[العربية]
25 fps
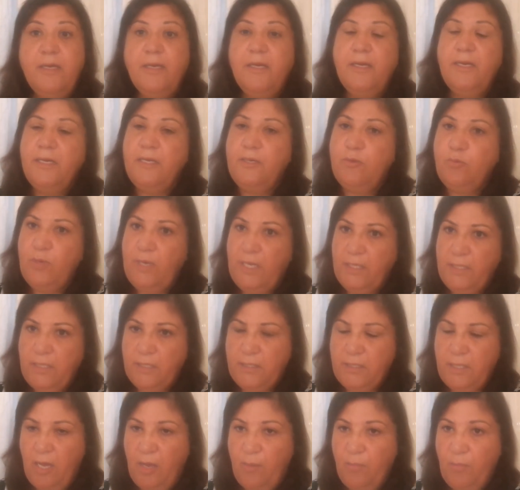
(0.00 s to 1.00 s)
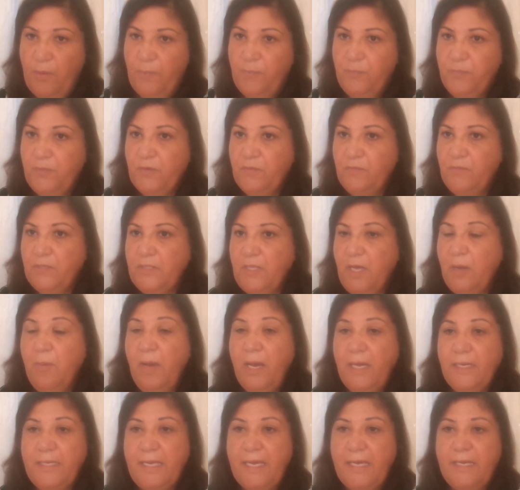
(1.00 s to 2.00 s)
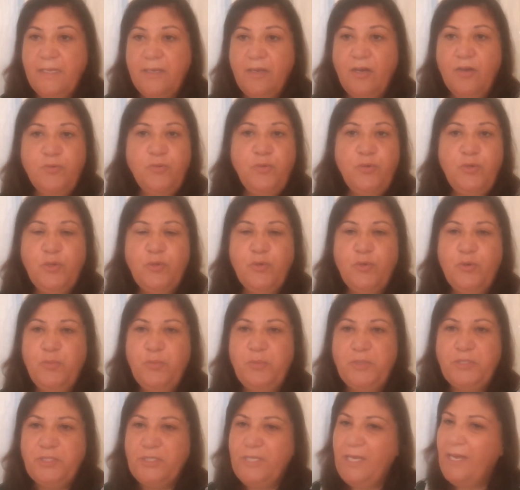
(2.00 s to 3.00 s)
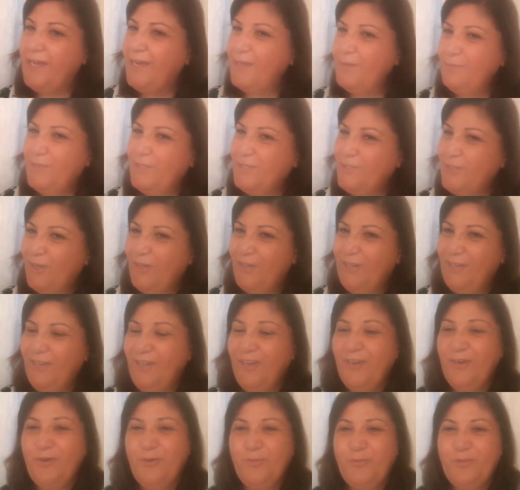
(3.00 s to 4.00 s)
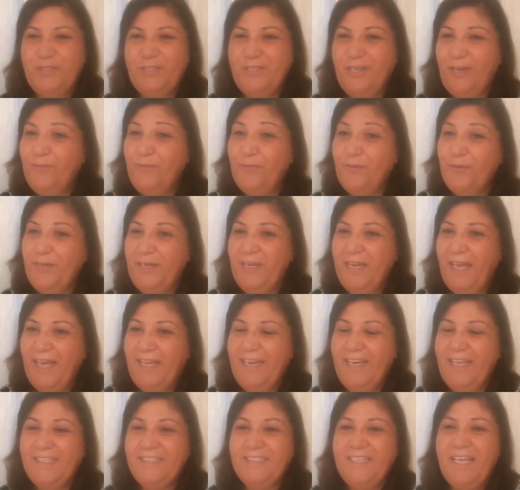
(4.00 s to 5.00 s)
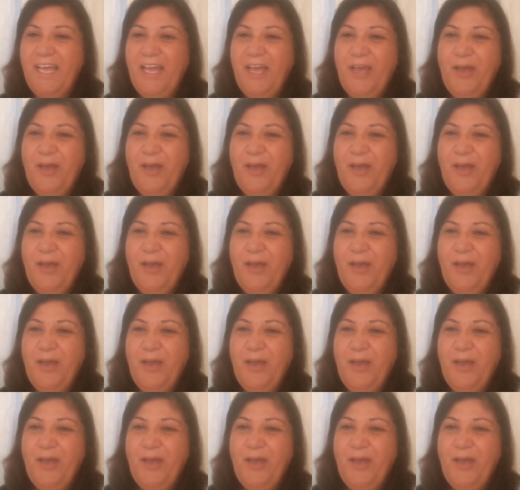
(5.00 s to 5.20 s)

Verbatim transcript: الولاده صعبه فطبعا كان قانون الكون بيشتغل ما شاء الله هو بيشتغل في كل الحالات